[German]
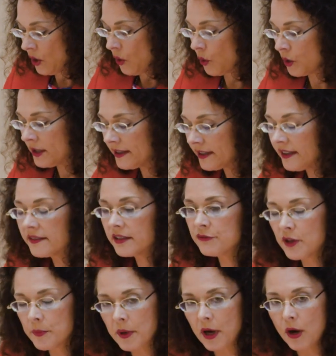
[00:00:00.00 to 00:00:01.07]
Und diese
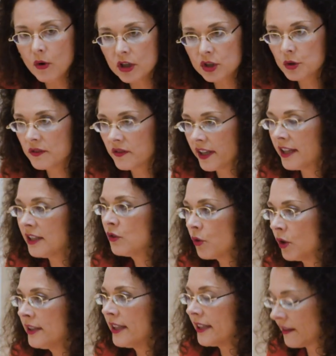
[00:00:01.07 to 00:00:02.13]
Verbraucherschutzregeln
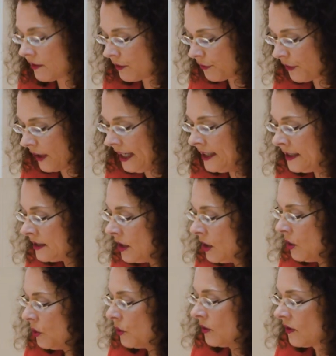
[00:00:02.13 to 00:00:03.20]
sollen jetzt fallen,
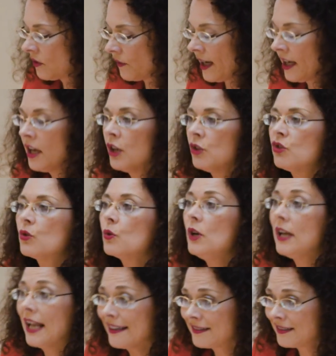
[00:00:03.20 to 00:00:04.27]
und zwar zu
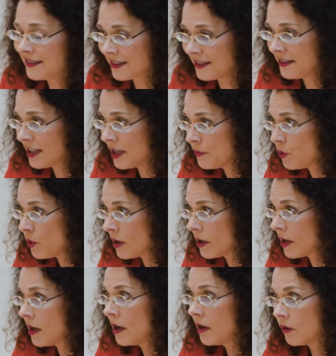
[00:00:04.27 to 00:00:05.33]
Lasten der
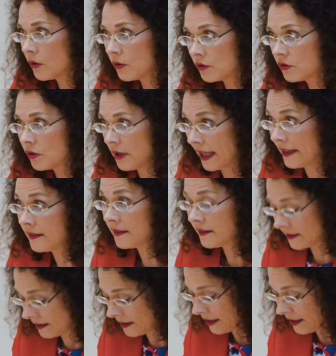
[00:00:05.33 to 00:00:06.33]
Bürger und zu Lasten